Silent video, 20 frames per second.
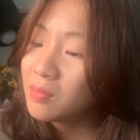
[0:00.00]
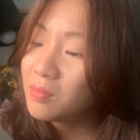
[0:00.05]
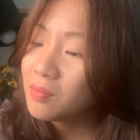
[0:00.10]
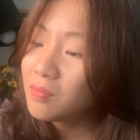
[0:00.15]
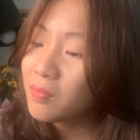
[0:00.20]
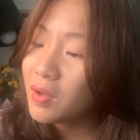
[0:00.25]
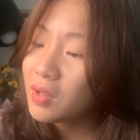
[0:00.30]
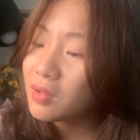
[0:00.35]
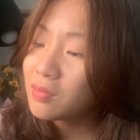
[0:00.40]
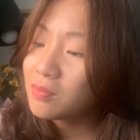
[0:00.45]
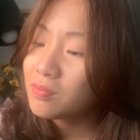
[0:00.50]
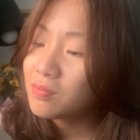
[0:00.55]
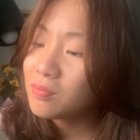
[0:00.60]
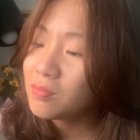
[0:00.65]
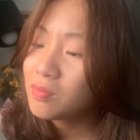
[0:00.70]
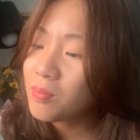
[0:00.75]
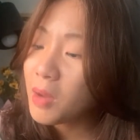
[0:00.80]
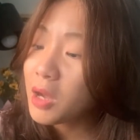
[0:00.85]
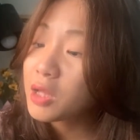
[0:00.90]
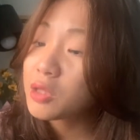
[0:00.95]
và
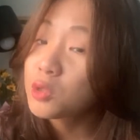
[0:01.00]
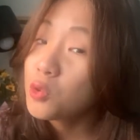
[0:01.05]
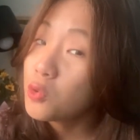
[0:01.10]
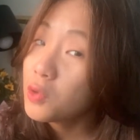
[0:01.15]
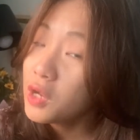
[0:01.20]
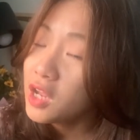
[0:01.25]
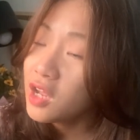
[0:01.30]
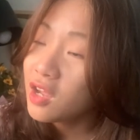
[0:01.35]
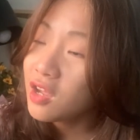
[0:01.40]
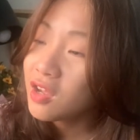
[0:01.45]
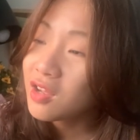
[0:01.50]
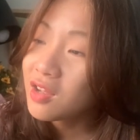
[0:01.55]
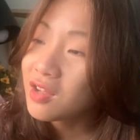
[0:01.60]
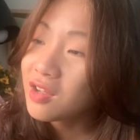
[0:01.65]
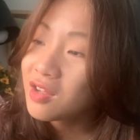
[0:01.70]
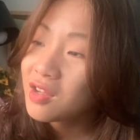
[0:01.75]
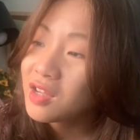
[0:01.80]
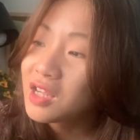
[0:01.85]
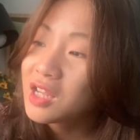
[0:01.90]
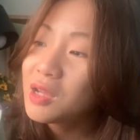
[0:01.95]
mặc dù ấy,
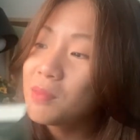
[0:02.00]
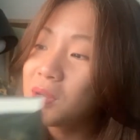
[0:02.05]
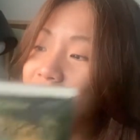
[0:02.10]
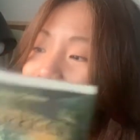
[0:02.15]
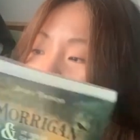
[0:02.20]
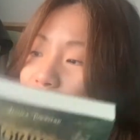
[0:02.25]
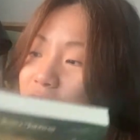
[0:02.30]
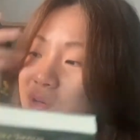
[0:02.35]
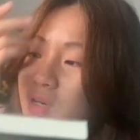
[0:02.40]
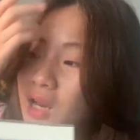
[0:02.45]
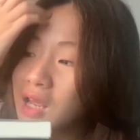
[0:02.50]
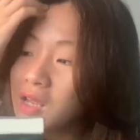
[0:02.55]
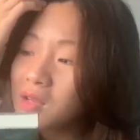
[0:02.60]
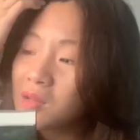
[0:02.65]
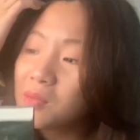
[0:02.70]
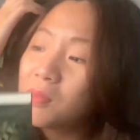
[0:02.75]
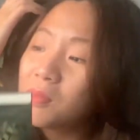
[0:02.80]
khi mình đọc cuốn này thì